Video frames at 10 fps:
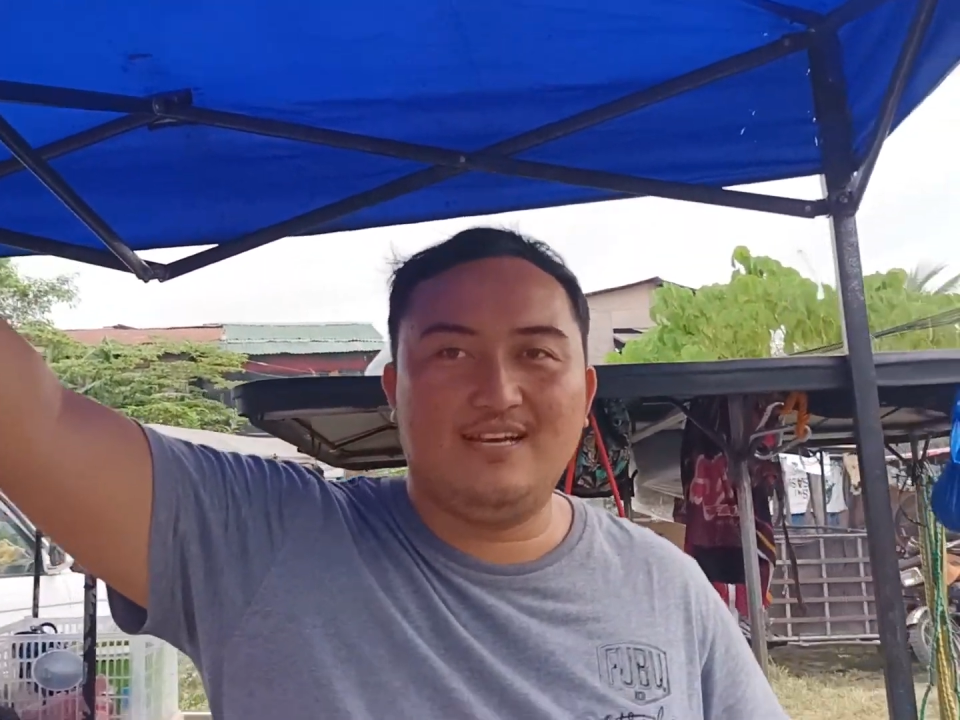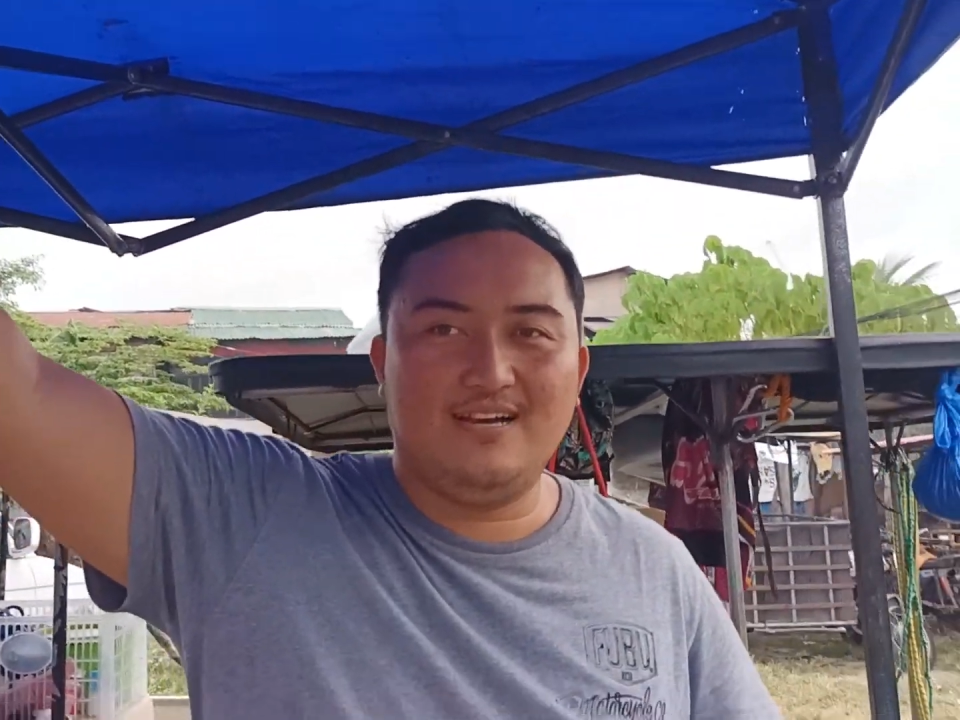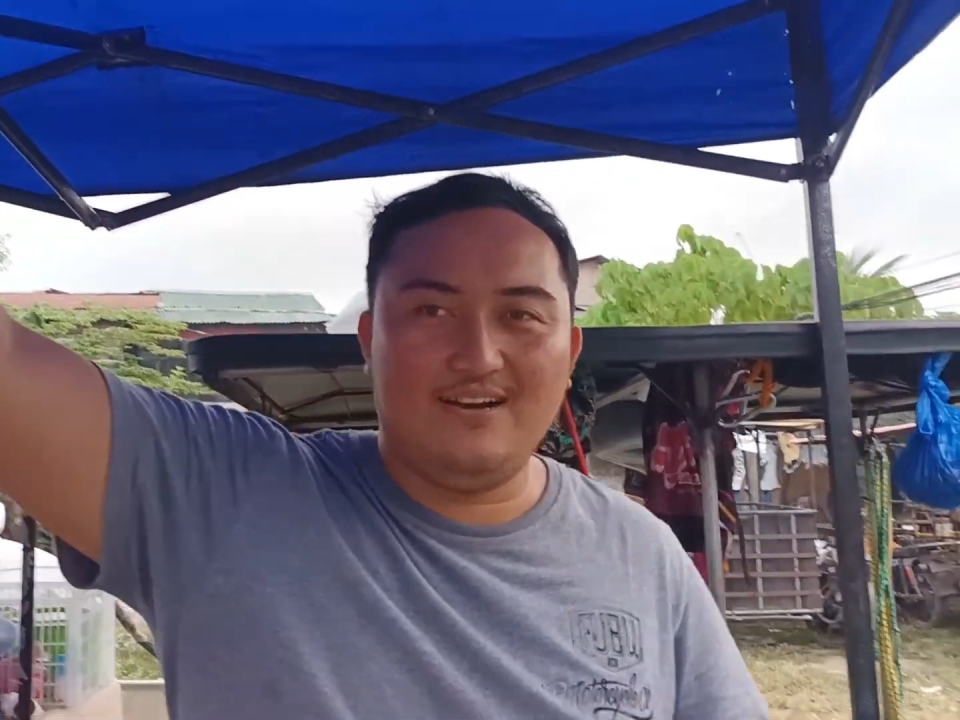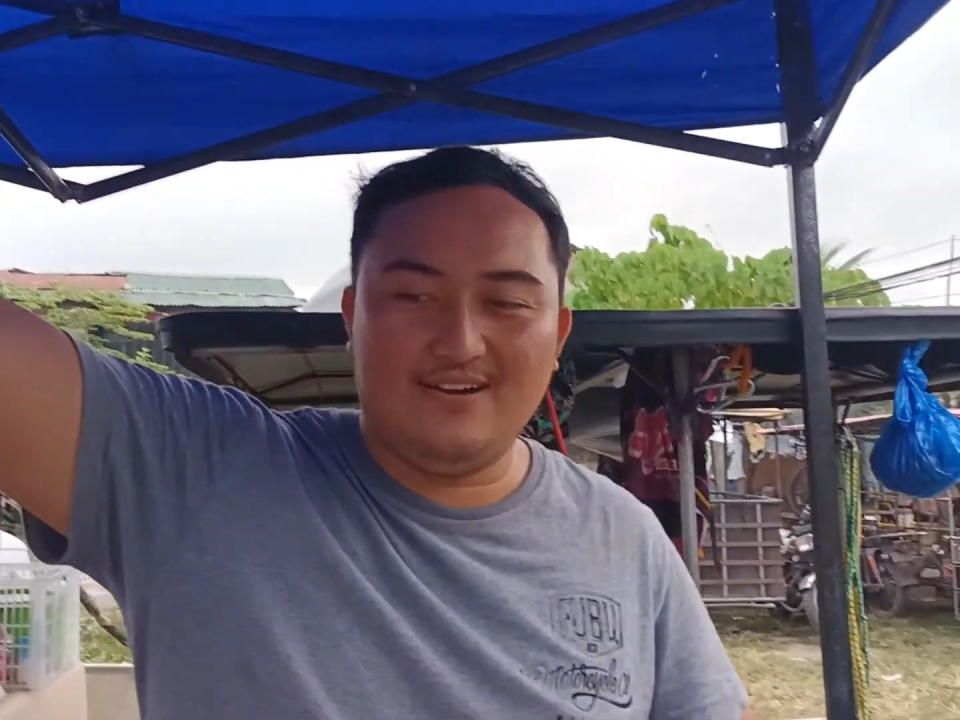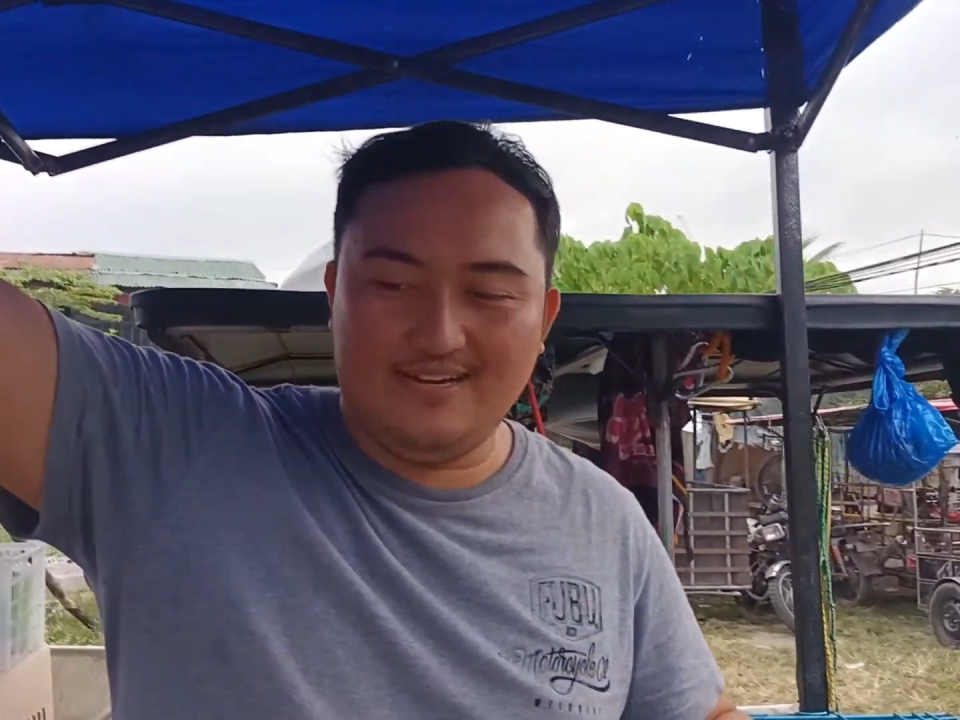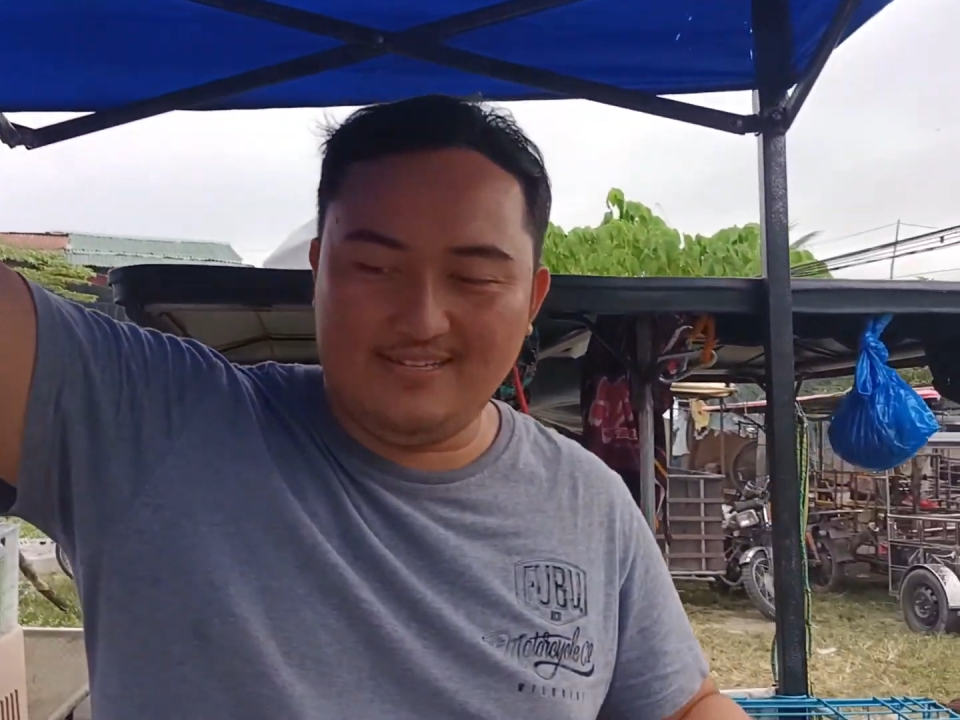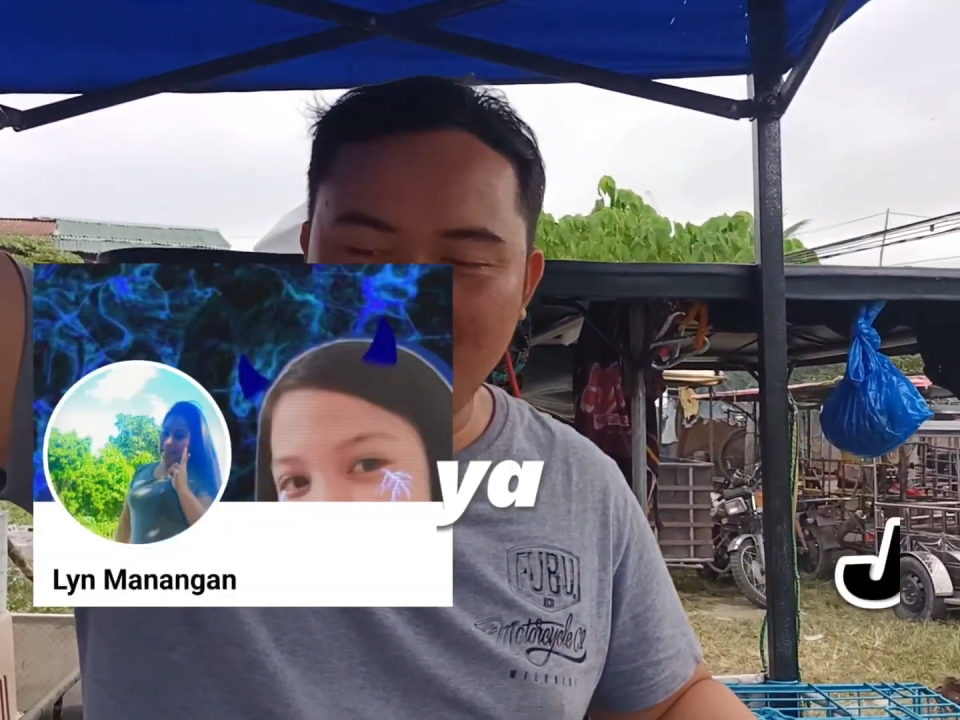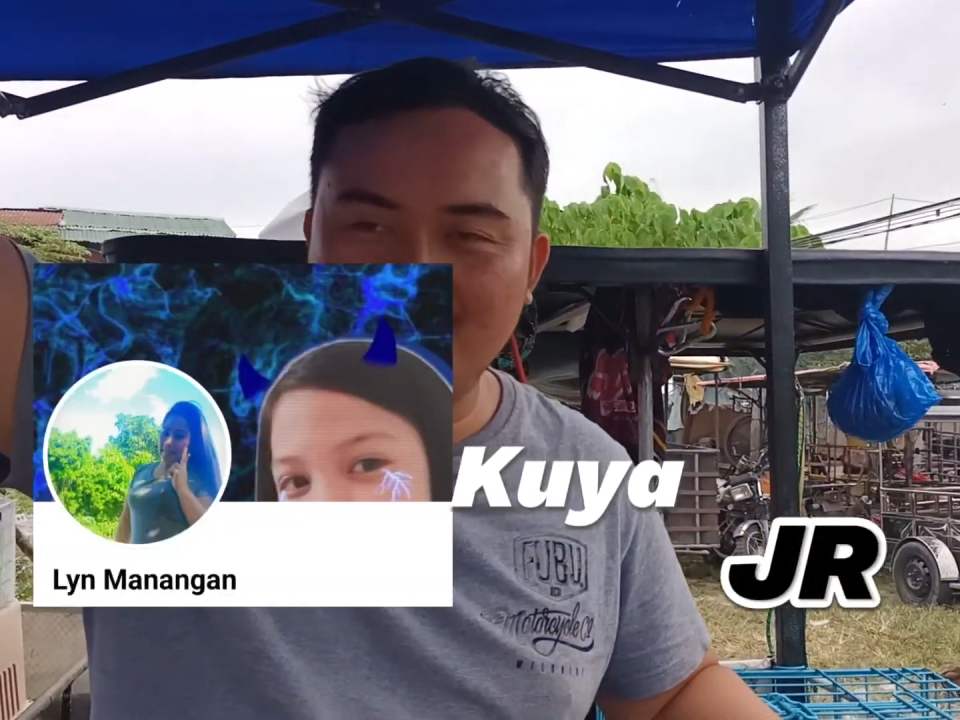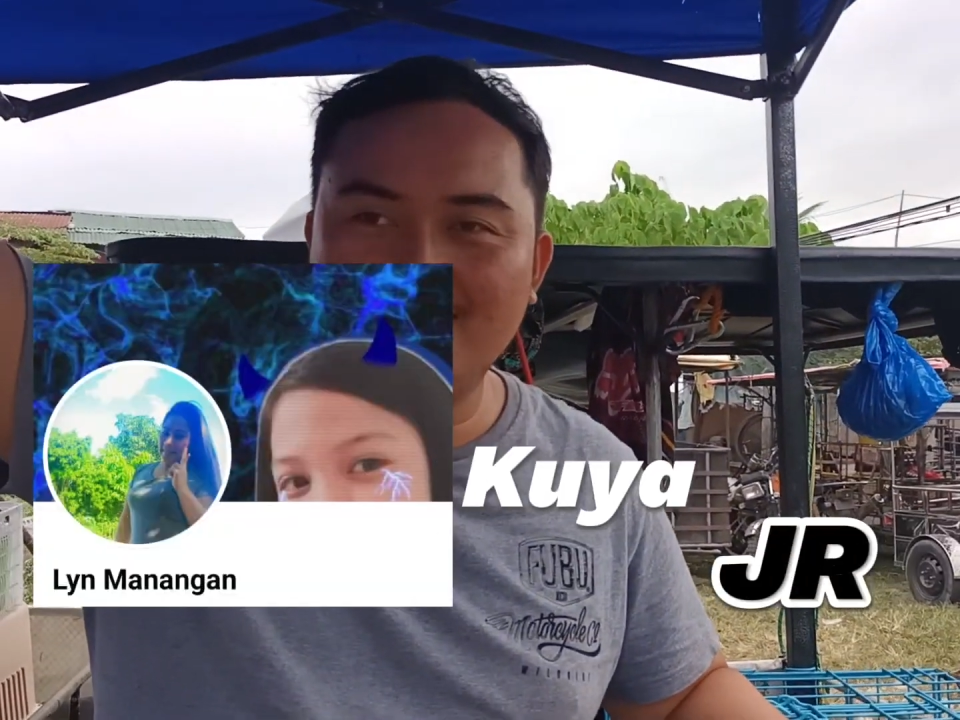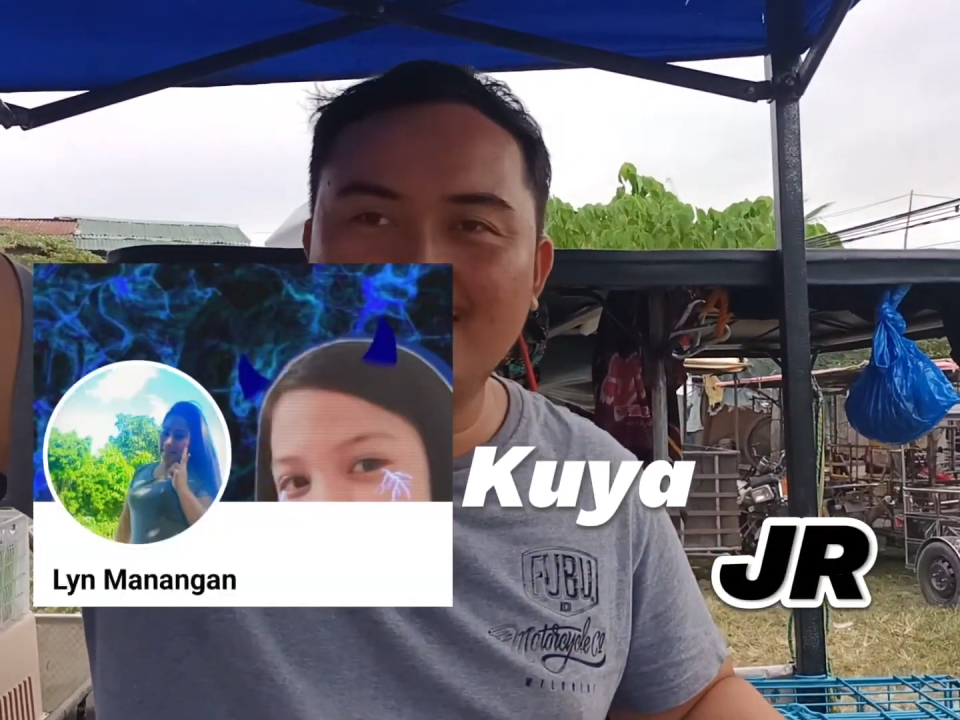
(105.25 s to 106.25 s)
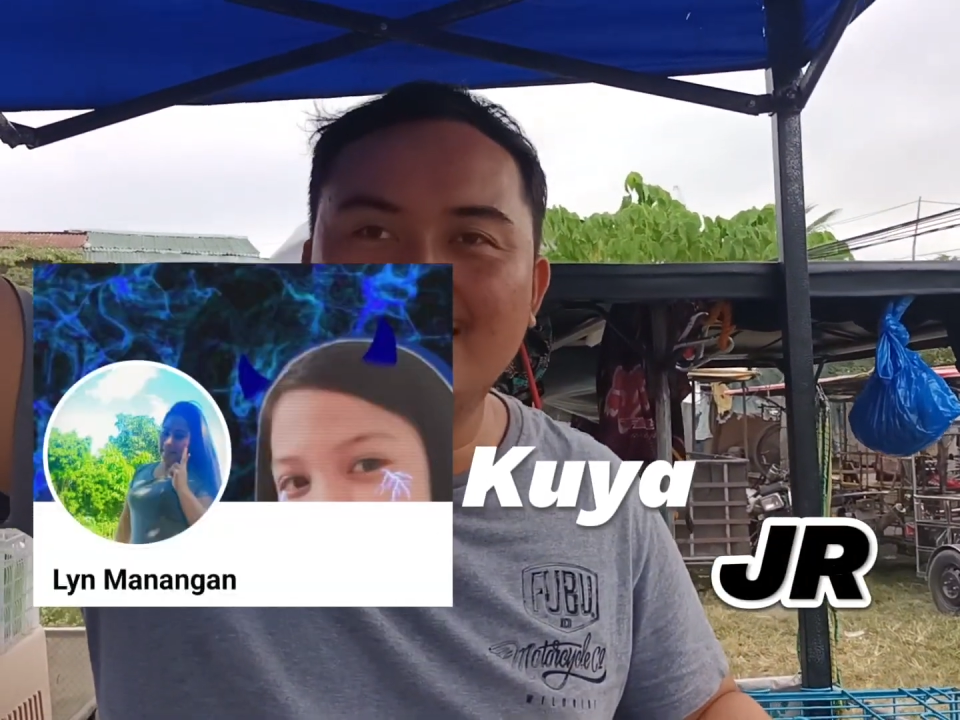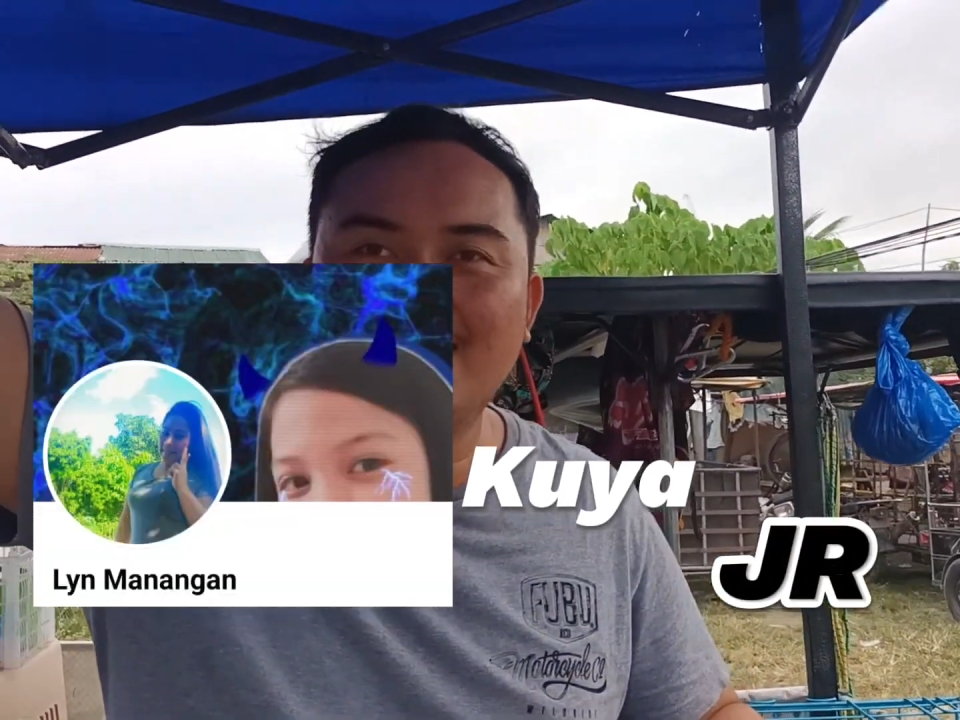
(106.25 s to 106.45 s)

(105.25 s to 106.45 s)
Lin Manangan.